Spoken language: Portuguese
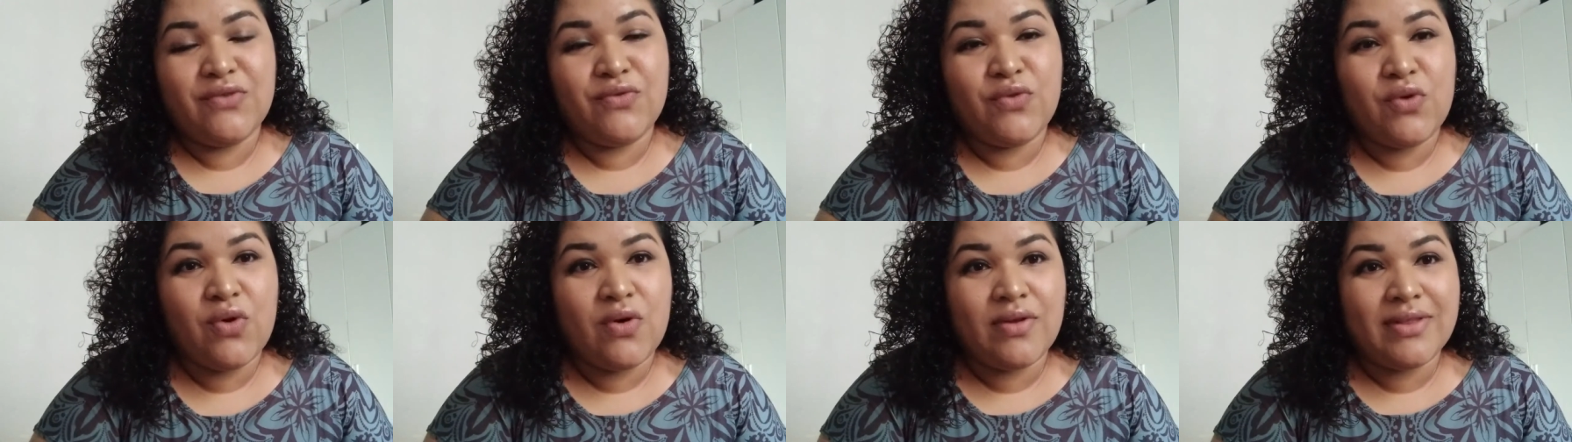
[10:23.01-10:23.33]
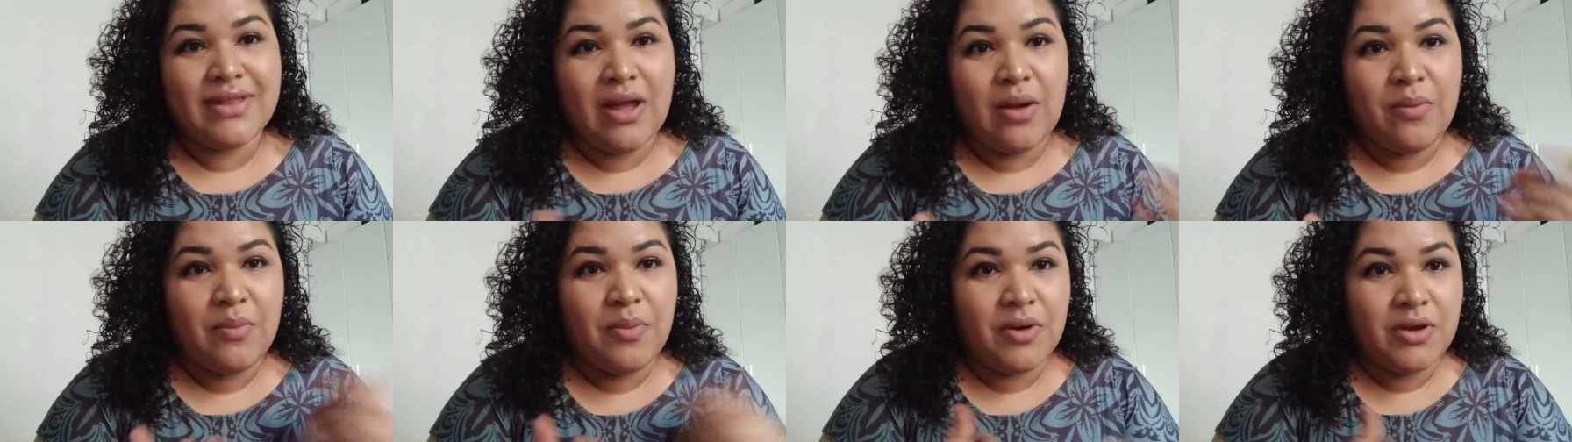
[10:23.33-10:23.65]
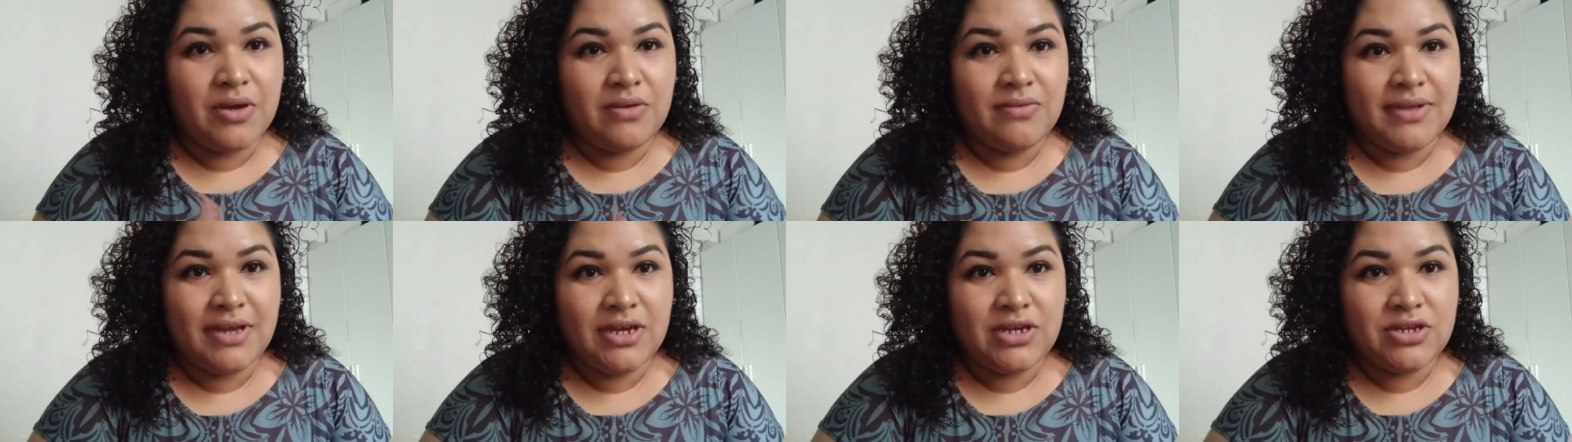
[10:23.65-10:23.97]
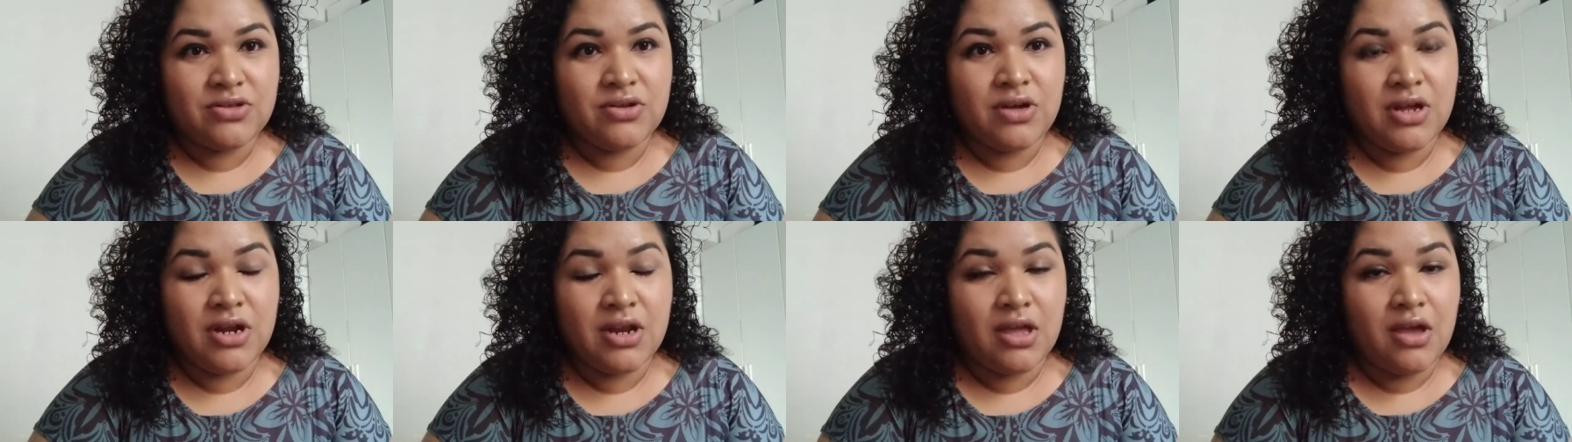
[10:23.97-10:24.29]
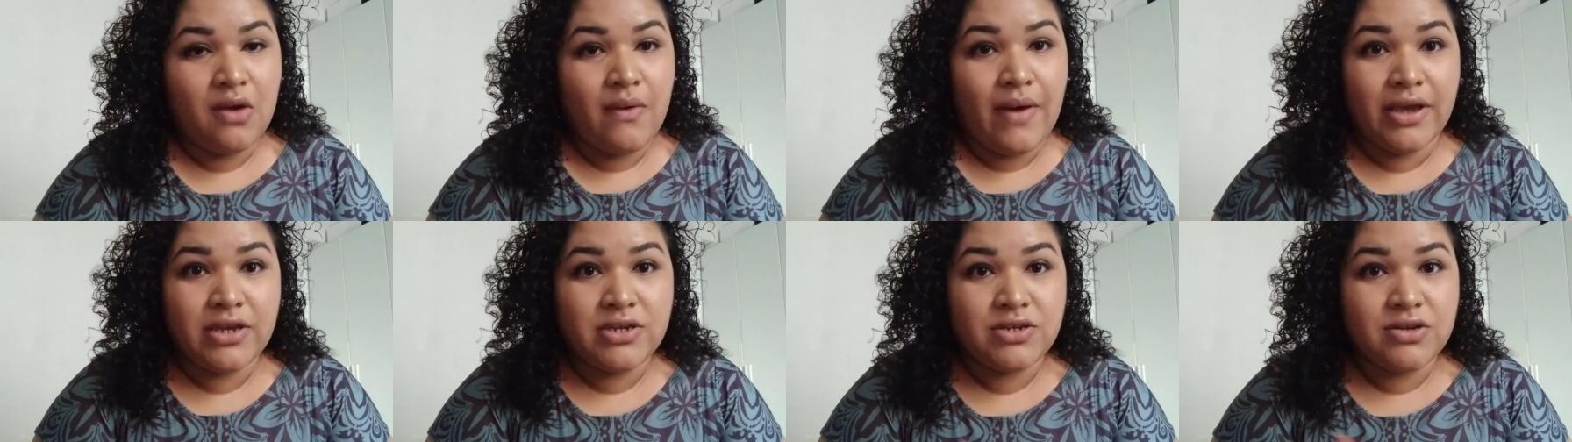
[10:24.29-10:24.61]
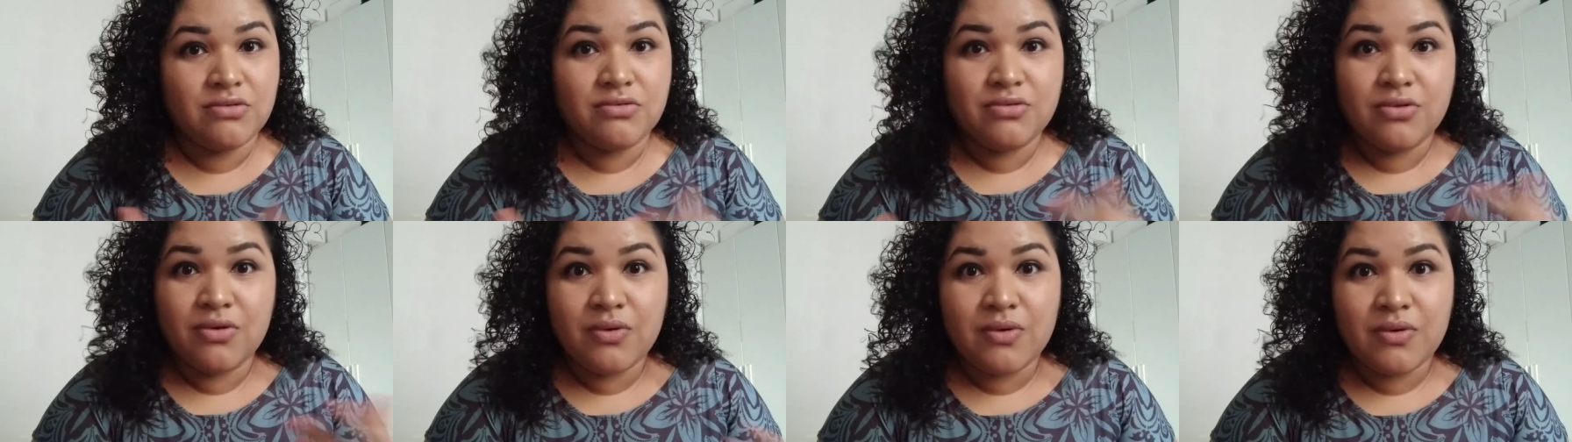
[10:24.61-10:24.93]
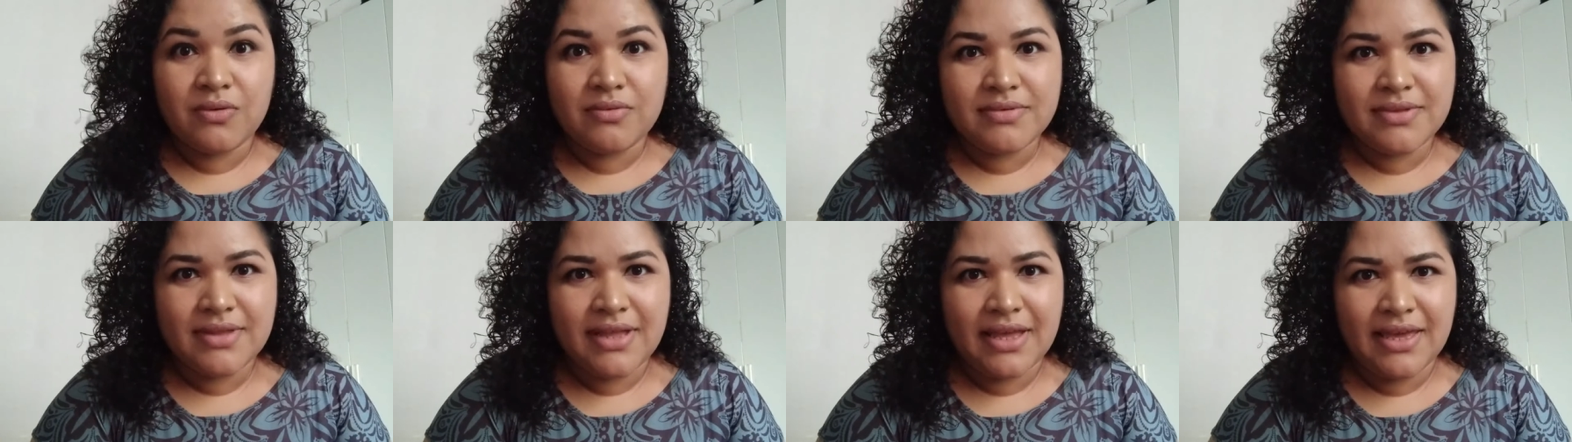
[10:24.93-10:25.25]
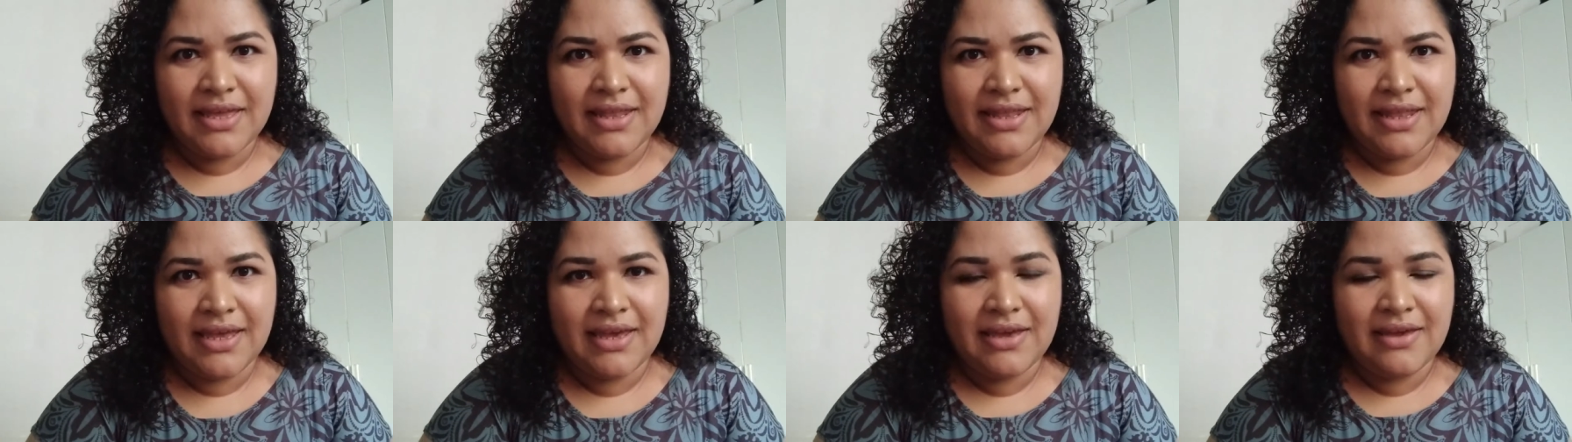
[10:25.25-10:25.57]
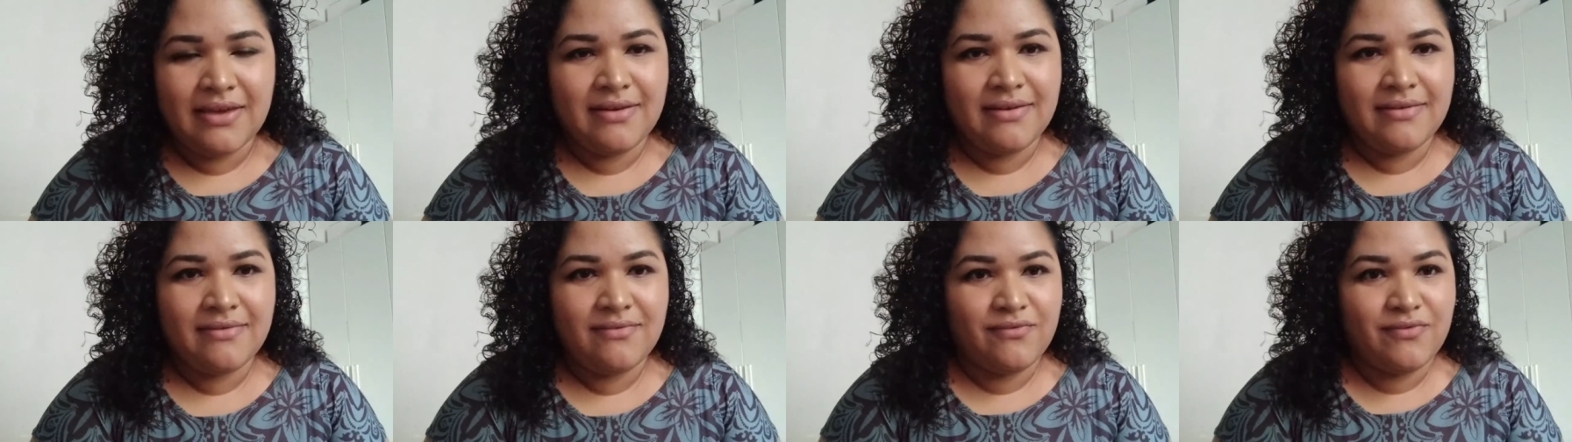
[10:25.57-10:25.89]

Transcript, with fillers: Eu vou contar um pouquinho da história que eu acho que eu não contei, né?